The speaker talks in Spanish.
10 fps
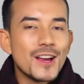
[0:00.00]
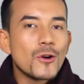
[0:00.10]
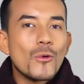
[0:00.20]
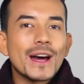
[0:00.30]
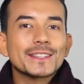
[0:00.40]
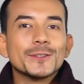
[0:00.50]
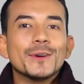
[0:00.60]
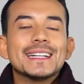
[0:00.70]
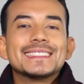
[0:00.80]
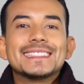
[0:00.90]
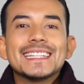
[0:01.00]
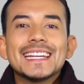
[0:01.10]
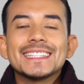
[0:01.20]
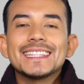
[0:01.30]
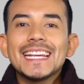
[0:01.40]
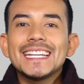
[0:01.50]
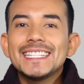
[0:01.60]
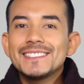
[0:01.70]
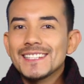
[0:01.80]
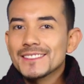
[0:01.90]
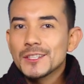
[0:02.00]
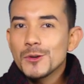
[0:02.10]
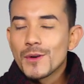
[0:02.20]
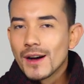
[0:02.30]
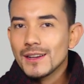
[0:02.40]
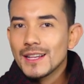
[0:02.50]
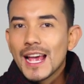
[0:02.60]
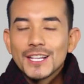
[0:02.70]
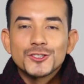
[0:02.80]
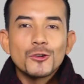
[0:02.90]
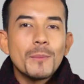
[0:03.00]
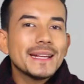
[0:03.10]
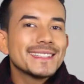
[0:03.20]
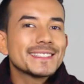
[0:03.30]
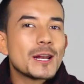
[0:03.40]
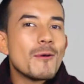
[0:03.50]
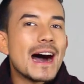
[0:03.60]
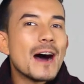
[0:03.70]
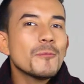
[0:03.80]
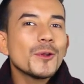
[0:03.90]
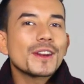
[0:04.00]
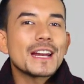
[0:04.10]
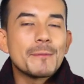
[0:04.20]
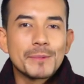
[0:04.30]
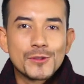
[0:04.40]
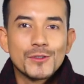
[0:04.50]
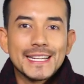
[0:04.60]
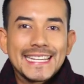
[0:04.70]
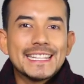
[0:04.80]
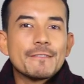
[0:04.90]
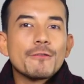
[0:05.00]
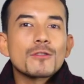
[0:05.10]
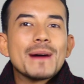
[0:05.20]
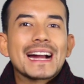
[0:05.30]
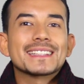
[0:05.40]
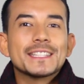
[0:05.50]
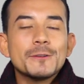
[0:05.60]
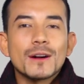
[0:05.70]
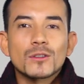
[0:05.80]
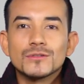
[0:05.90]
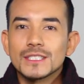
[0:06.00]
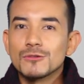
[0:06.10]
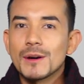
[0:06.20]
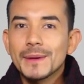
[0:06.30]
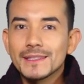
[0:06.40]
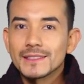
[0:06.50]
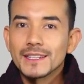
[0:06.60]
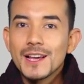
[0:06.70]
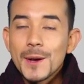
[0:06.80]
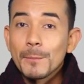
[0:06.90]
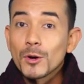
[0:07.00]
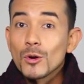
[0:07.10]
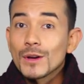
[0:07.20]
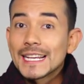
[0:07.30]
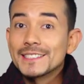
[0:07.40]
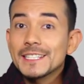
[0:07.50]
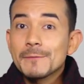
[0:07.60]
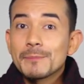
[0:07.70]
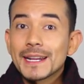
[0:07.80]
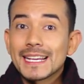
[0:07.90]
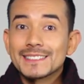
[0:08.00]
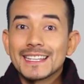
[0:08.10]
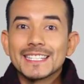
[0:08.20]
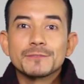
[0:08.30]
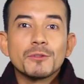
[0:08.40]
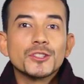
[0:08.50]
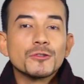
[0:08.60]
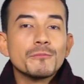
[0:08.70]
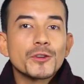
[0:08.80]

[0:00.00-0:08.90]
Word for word: Cuarto, tienen iniciativa. Su mente trabaja muy rápido y de forma activa continuamente, por lo que siempre que se les pone un